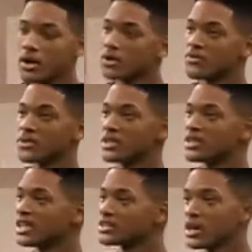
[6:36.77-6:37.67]
Lo sé,
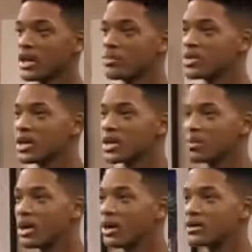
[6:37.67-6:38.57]
tío Phil. No hago más
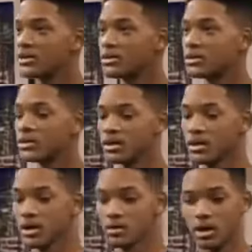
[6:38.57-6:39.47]
que pensar en eso.
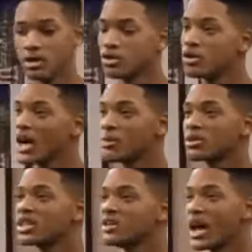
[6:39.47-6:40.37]
Mira,
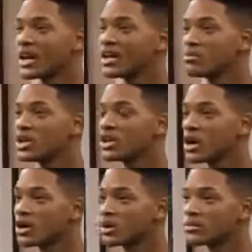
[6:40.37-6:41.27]
tienes que creerme,
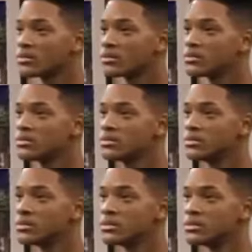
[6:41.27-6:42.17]
yo no quería hacerle daño. Pero lo